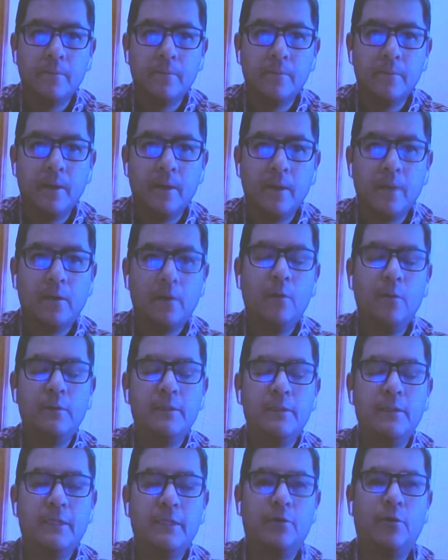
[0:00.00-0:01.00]
¿Cómo estás,
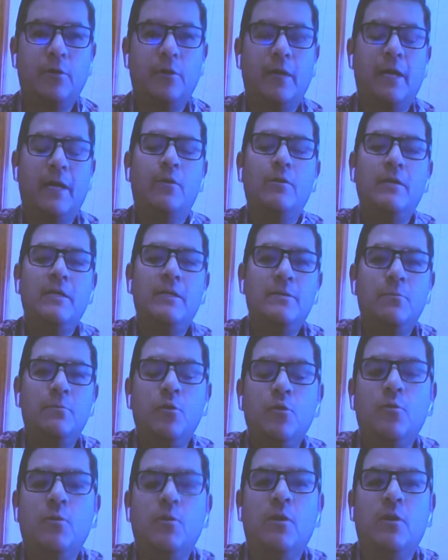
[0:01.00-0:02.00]
Jorge Luis? Muy
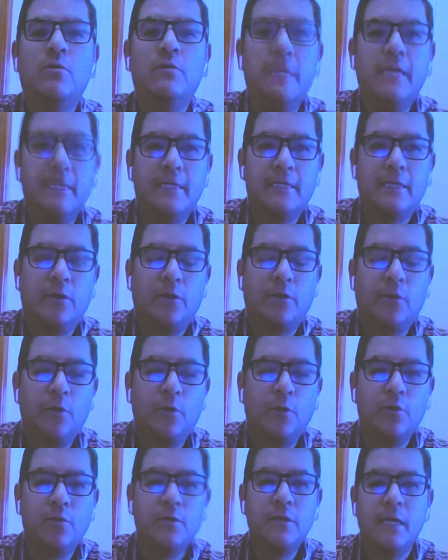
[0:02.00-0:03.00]
buenos días a todos.
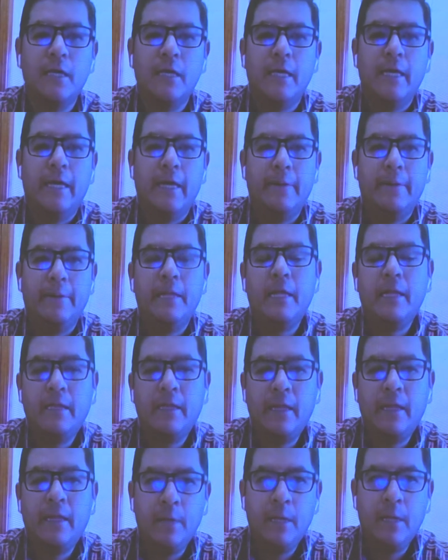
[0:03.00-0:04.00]
Evidentemente,